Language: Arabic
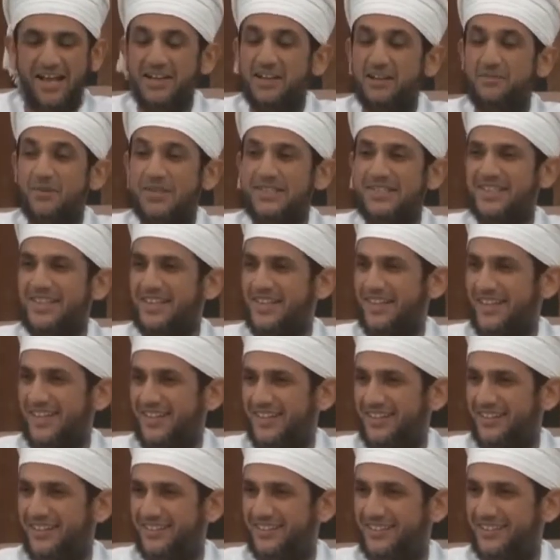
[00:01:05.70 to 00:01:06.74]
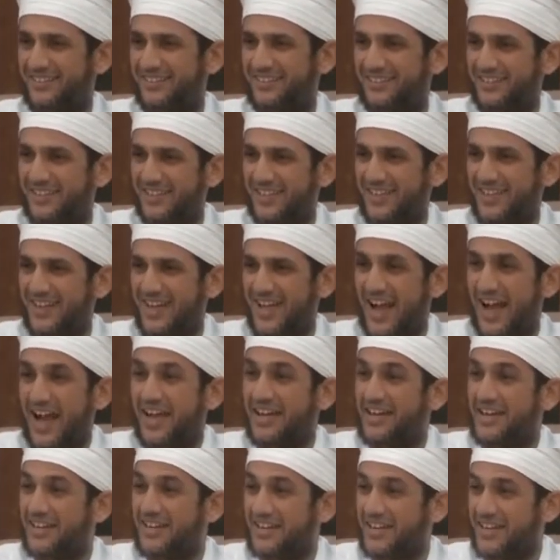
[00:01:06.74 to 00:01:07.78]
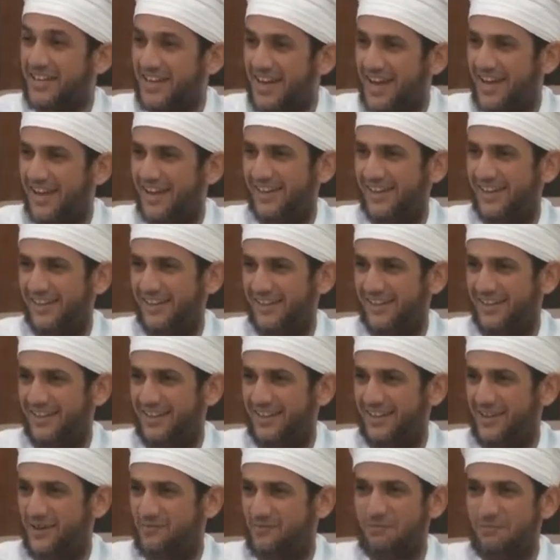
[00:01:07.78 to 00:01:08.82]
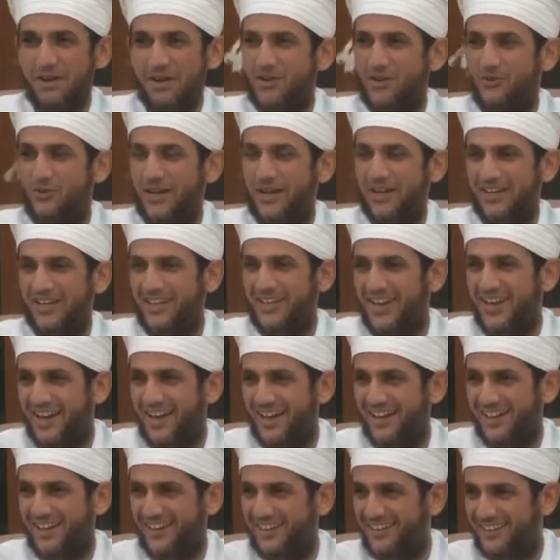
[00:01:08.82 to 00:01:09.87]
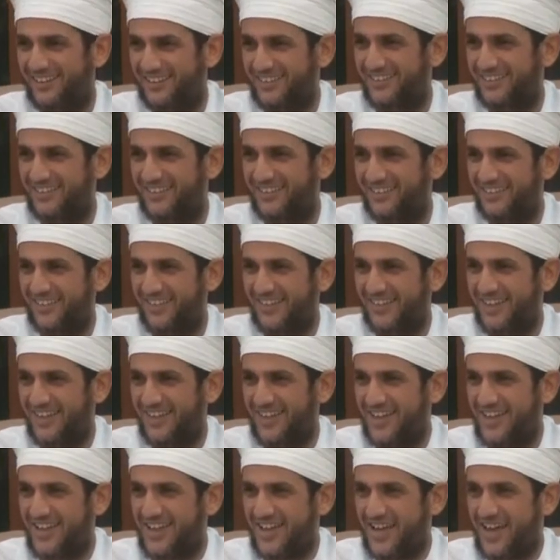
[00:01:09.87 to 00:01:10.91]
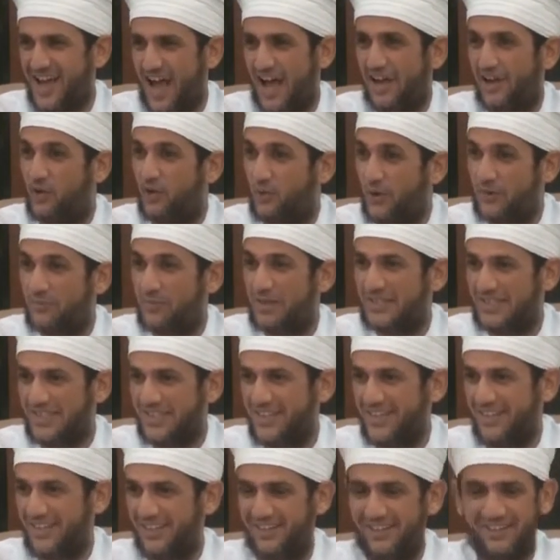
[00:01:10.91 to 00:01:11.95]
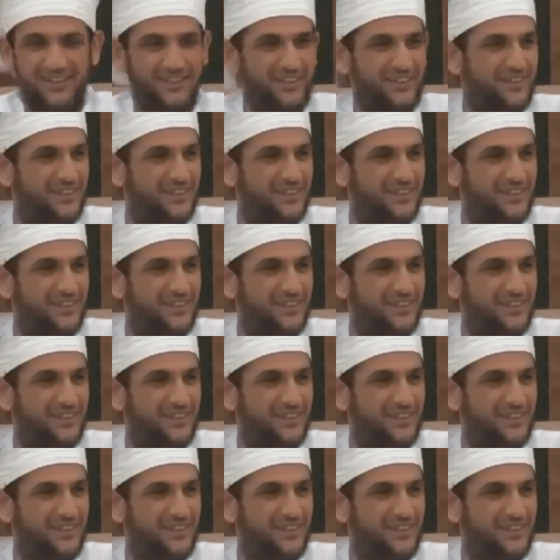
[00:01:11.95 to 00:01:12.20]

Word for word: عن المسيح عن الإله من هو الإله؟ هل هو المسيح؟